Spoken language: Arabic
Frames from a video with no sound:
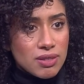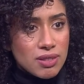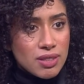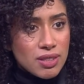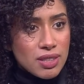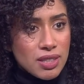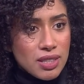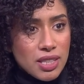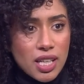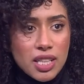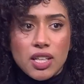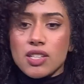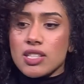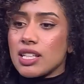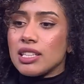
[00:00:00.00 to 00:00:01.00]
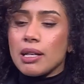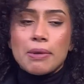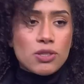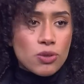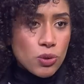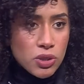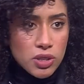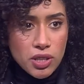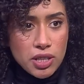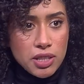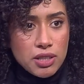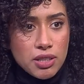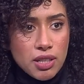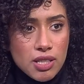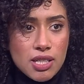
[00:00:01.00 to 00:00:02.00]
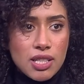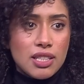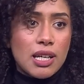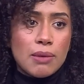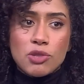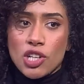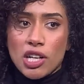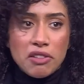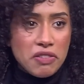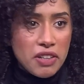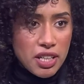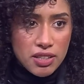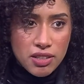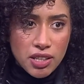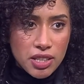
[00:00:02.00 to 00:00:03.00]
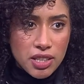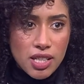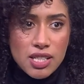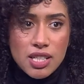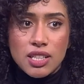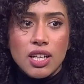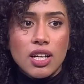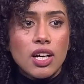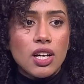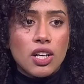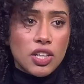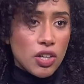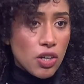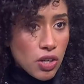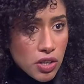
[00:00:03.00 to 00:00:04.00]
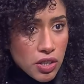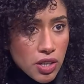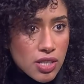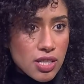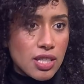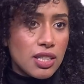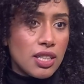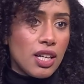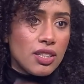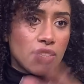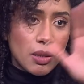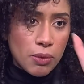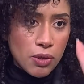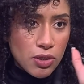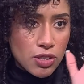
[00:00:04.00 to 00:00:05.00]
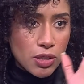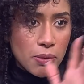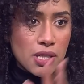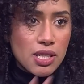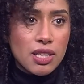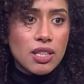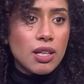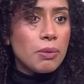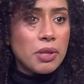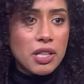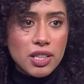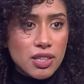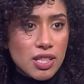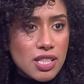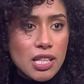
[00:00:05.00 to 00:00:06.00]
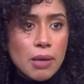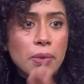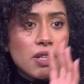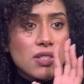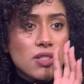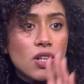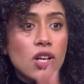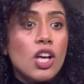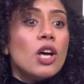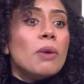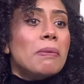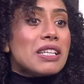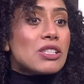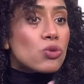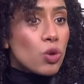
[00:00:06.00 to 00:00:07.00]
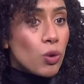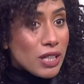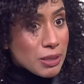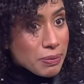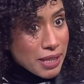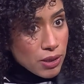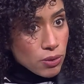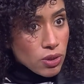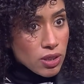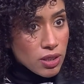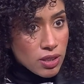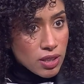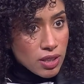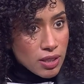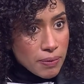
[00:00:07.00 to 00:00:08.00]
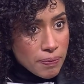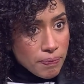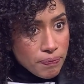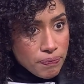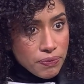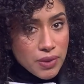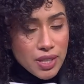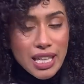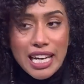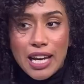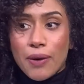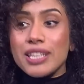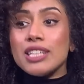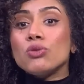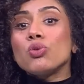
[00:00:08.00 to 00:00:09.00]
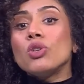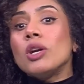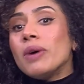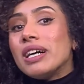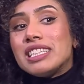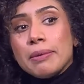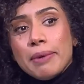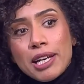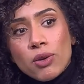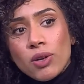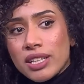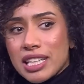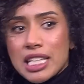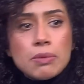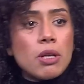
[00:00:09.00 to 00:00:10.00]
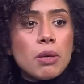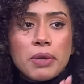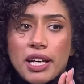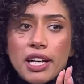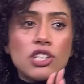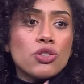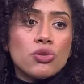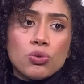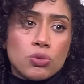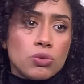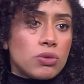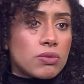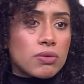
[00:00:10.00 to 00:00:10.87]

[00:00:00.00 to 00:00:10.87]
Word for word: مم. يعني اصل ده بسكوت دايت اصل ده مش عارفه ايه دايت اصل ده خيار اصل ده طماطم اصل ده بيض اصل ده مكسر بس طول الوقت بتاكل مم. لو انا طول الوقت باكل انا جسمي ما بيحرقش دهون